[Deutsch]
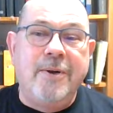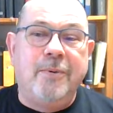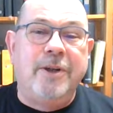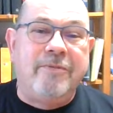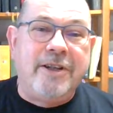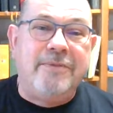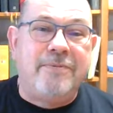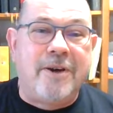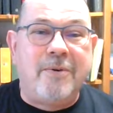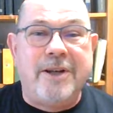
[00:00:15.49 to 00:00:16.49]
oder wenn die
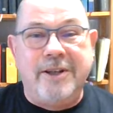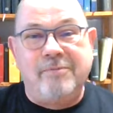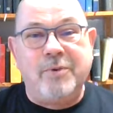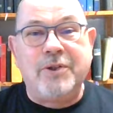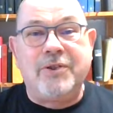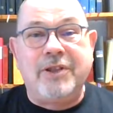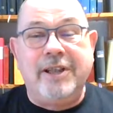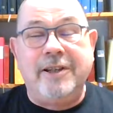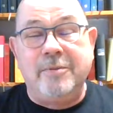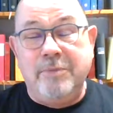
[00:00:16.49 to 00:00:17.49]
Frau an der
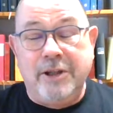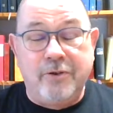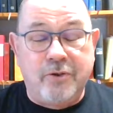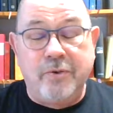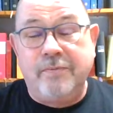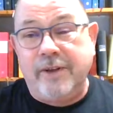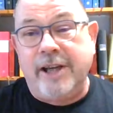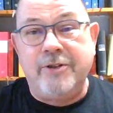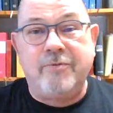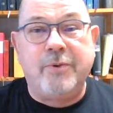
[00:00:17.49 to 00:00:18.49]
Wursttheke mir ein Stück
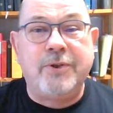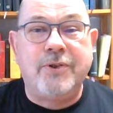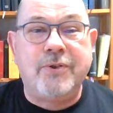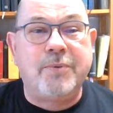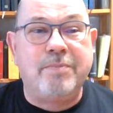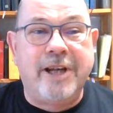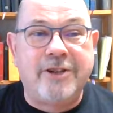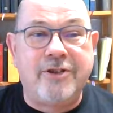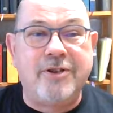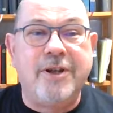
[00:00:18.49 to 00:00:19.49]
Fleischwurst zum
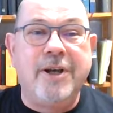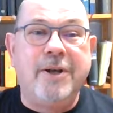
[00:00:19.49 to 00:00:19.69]
Naschen